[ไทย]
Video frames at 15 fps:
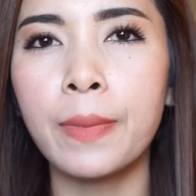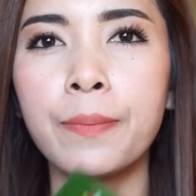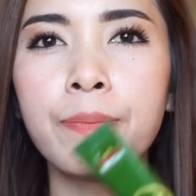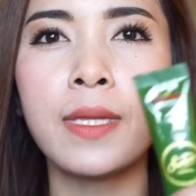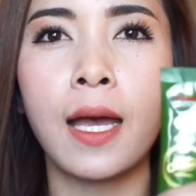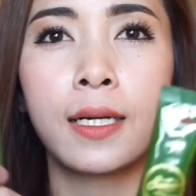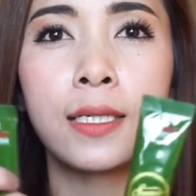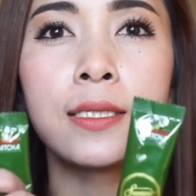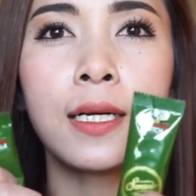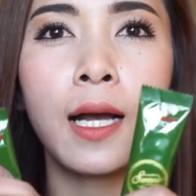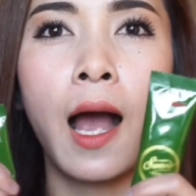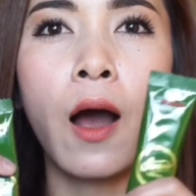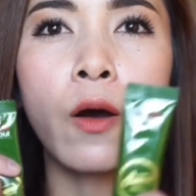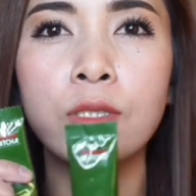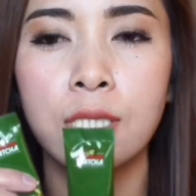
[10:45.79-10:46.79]
ปุ๊บเนี่ยคือ
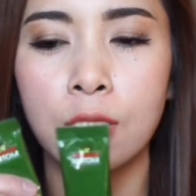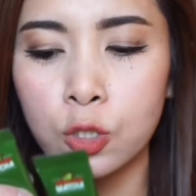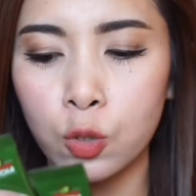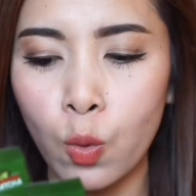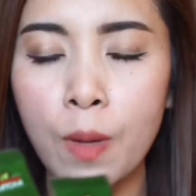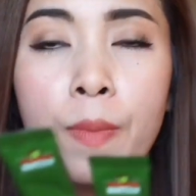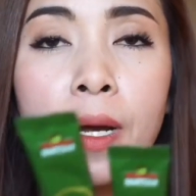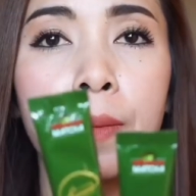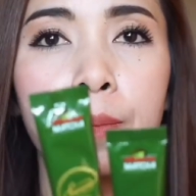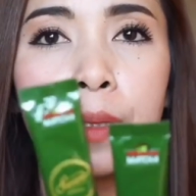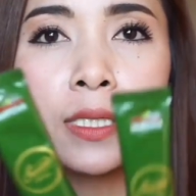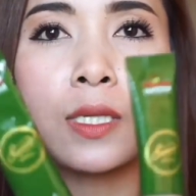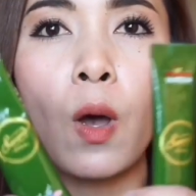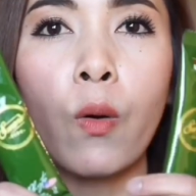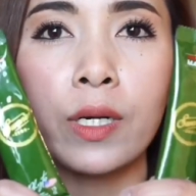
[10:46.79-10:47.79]
เขาจะช่วยเบิร์น
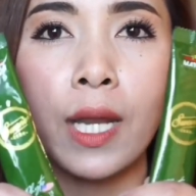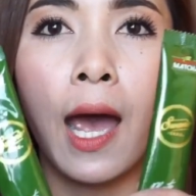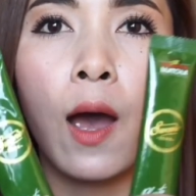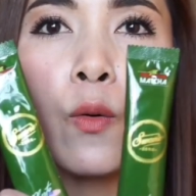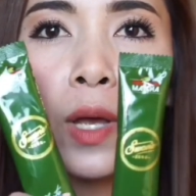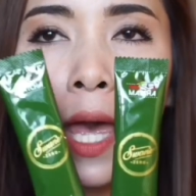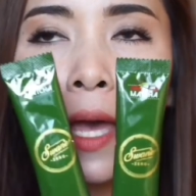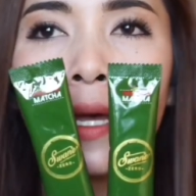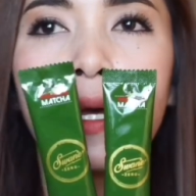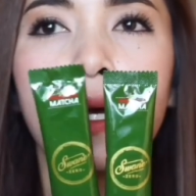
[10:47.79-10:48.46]
เป็น2เท่าไง